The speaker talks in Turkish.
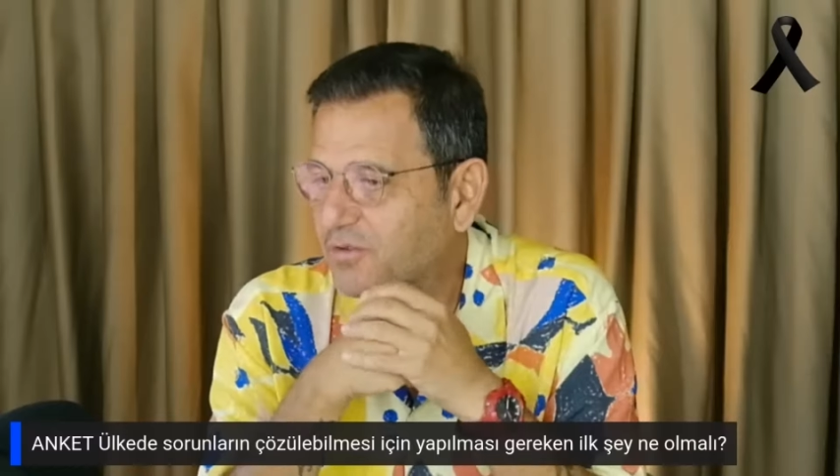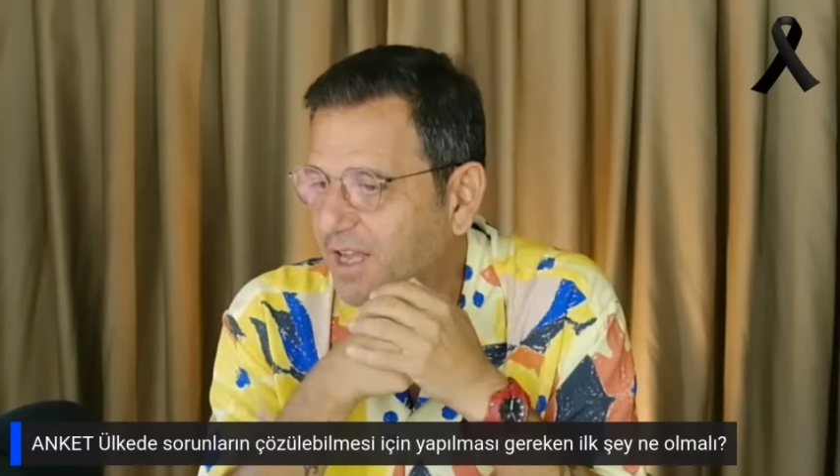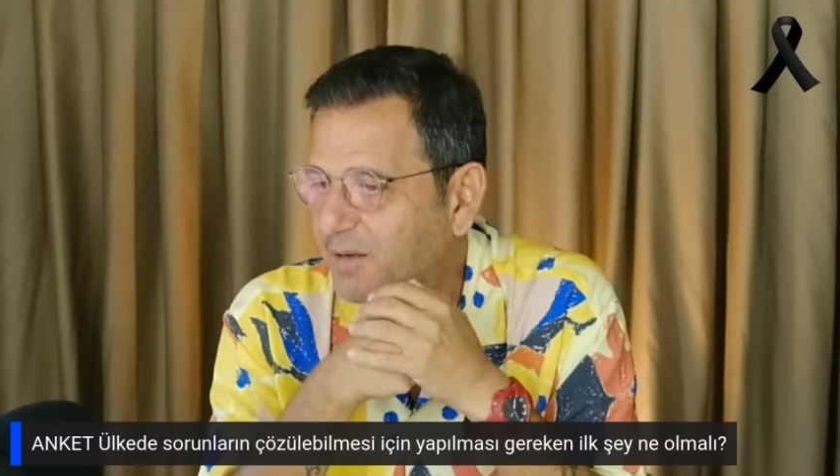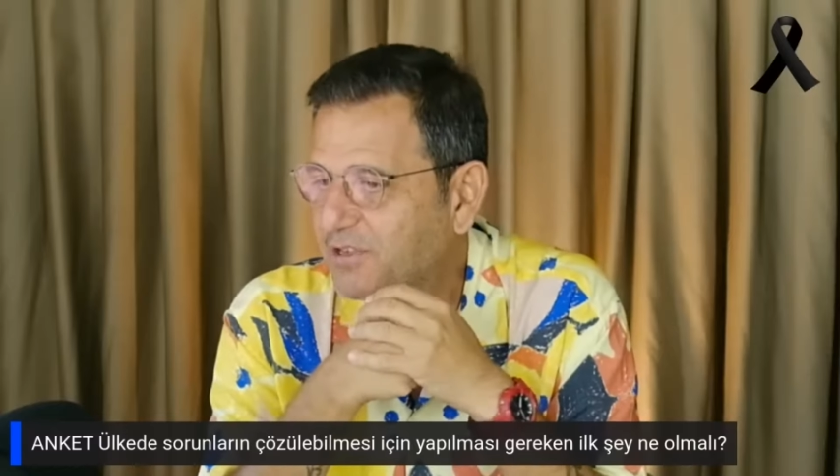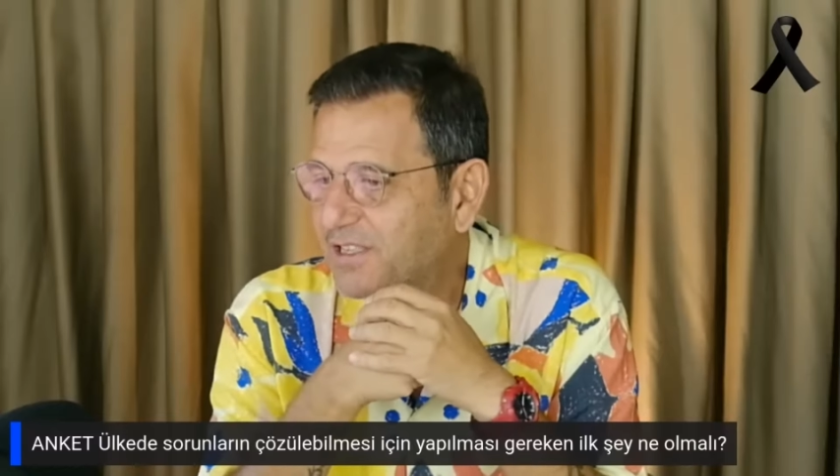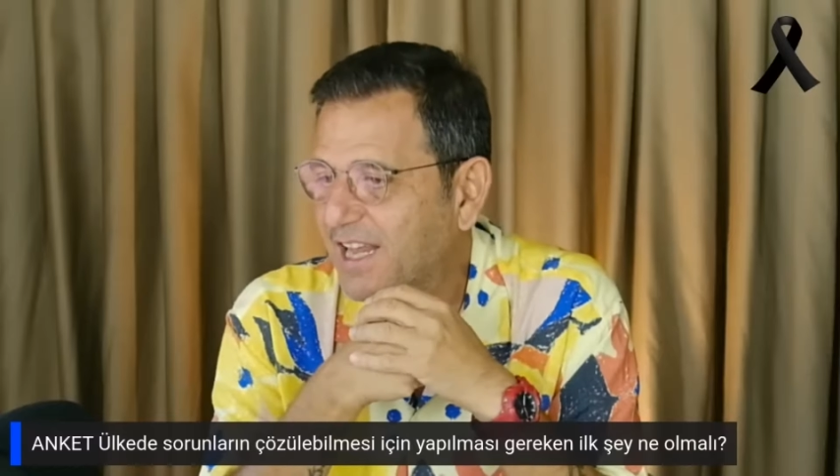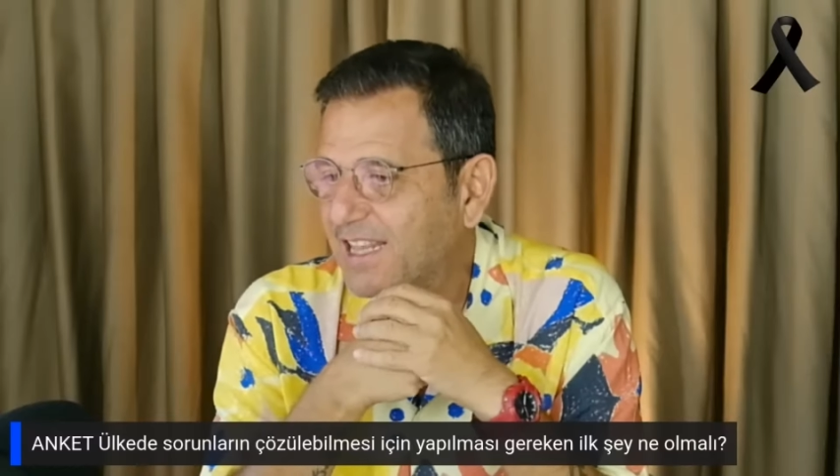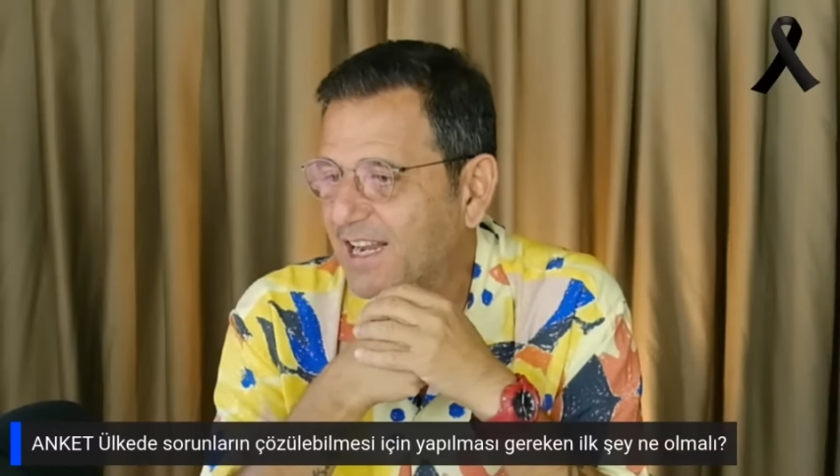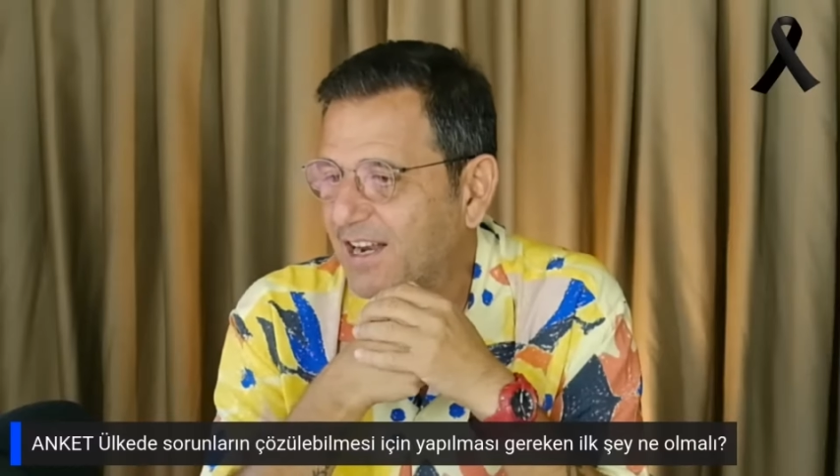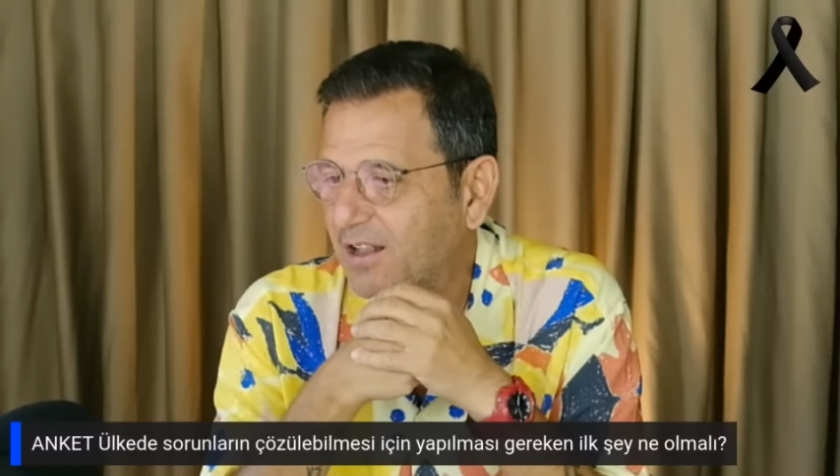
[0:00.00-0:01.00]
güzelmiş.
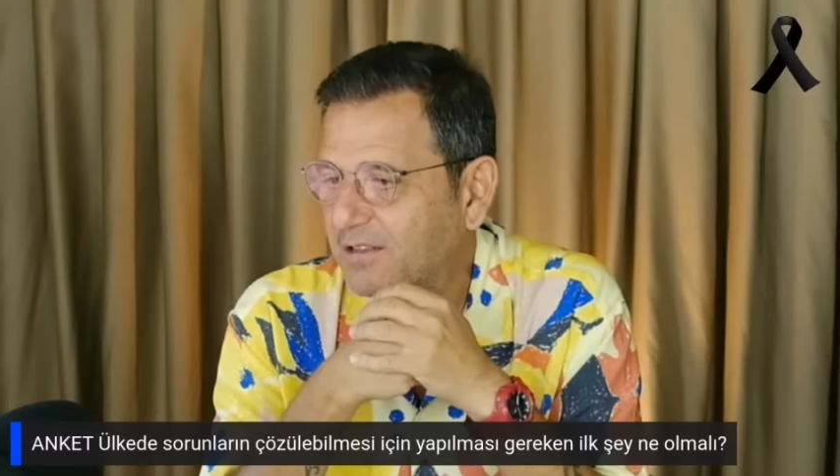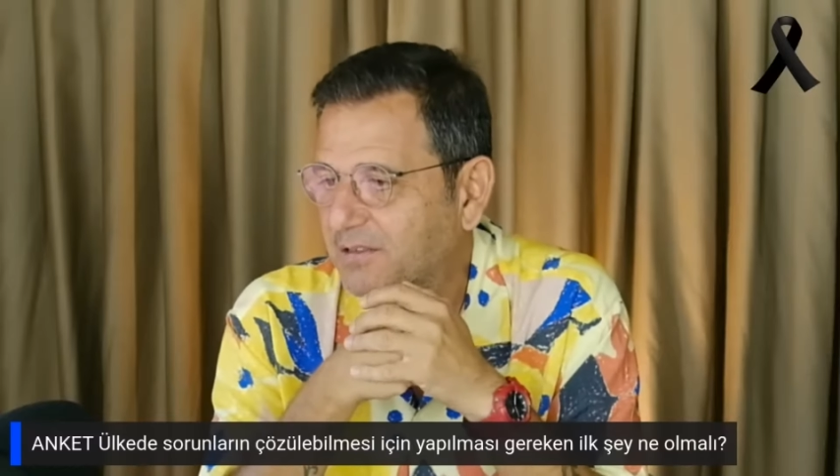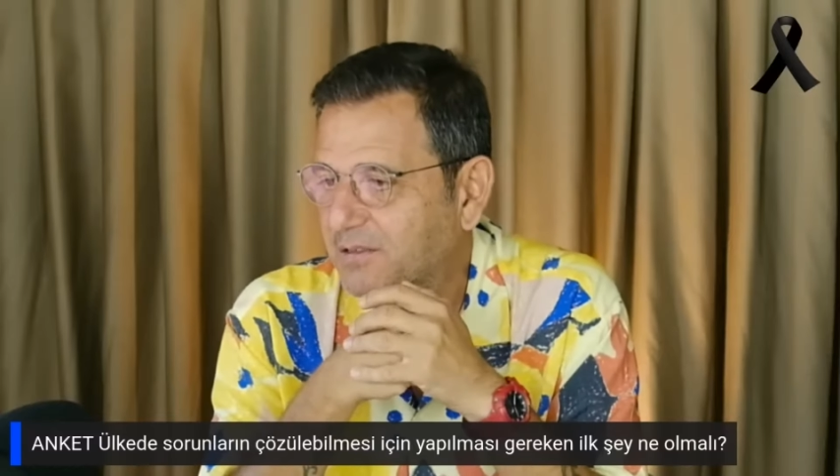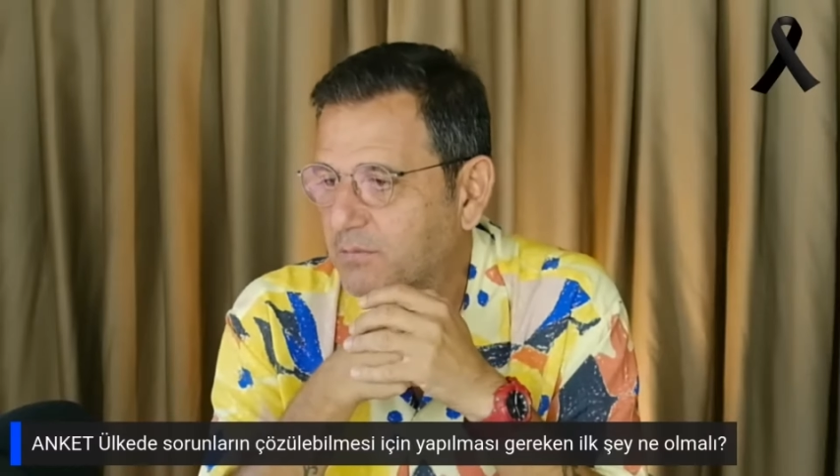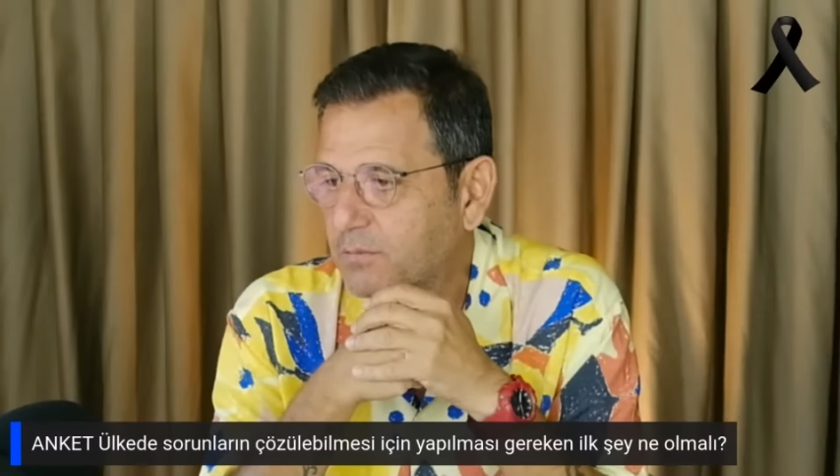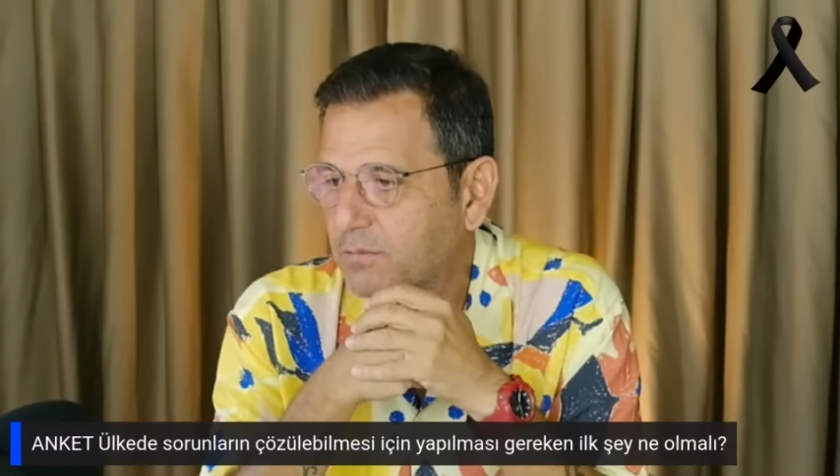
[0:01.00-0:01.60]
Nereden aldınız?